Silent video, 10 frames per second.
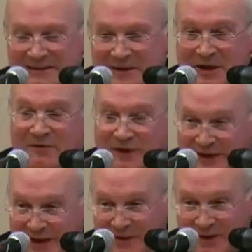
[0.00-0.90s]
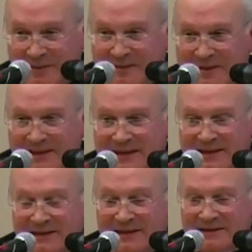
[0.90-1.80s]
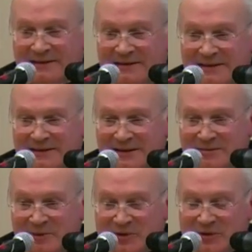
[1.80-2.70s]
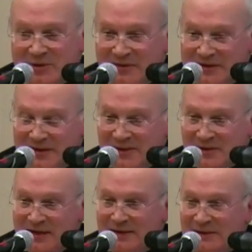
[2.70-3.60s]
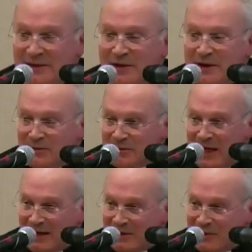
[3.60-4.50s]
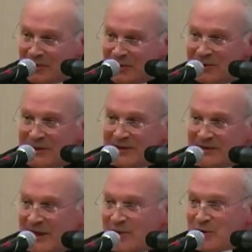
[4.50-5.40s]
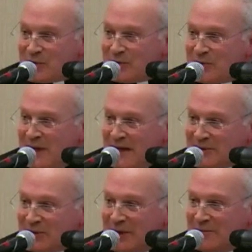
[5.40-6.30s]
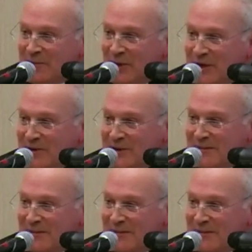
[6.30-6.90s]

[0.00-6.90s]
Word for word: il fratello di Mammanina, eh, Monsignor Vincenzo Saltini, e in un angolo c'è il nostro Doardo che imbocca una